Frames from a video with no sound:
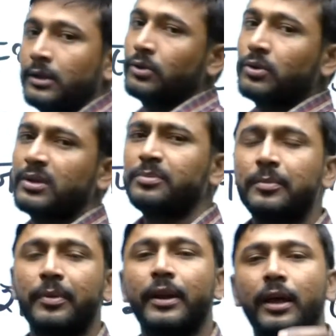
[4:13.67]
तो सबसे
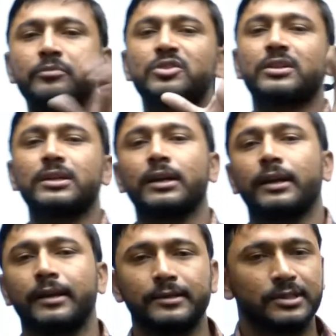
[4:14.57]
पहले हम चर्चा
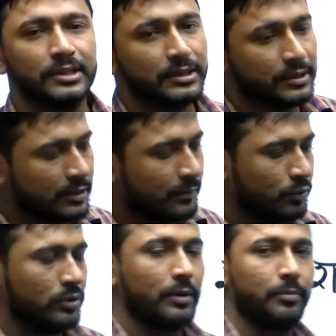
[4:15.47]
करेंगे सीईटी e के
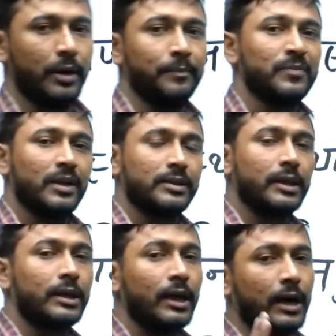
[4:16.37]
मुद्दे पर
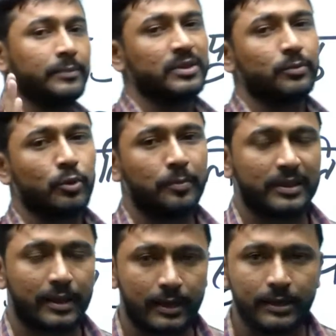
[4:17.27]
देखिए आप सबको
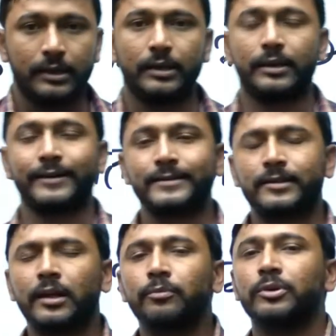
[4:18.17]
पता है
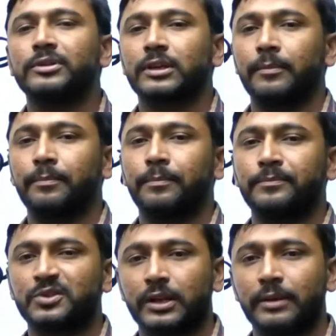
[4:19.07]
राजस्थान पुलिस का
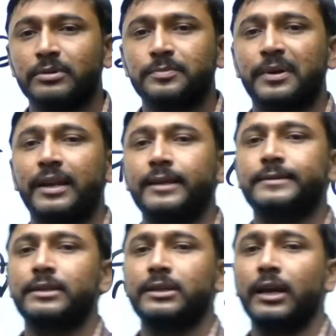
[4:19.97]
सिलेबस पहले से
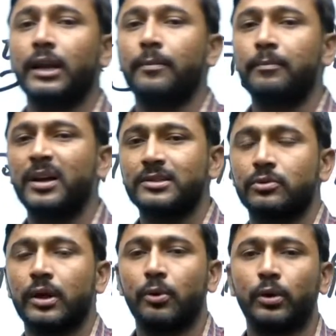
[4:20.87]
ही एक लंबा चौड़ा
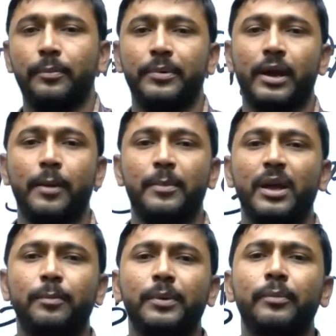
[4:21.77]
और अपने आप में एक
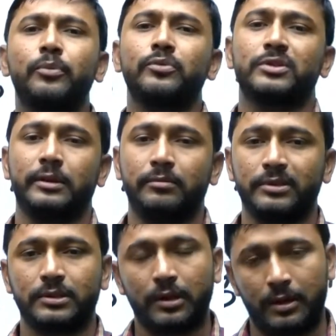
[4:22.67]
परिपूर्ण सिलेबस
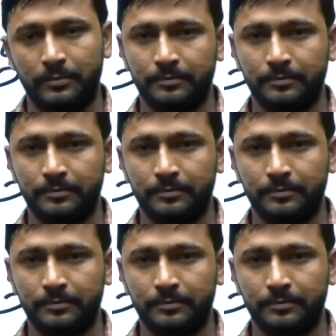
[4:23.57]
था